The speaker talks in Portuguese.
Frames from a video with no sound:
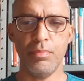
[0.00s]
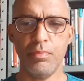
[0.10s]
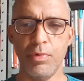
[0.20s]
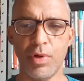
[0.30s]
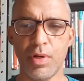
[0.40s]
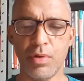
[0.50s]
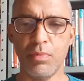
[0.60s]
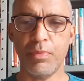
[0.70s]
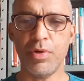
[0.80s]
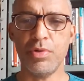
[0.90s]
Meu canal não
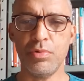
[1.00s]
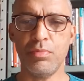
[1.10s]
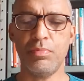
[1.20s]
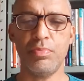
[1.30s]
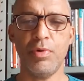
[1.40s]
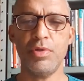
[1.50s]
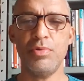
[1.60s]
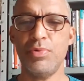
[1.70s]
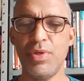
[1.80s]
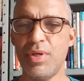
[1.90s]
pode, pode
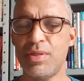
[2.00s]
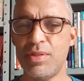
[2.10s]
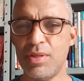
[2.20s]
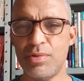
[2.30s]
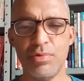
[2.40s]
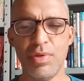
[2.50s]
não ter acesso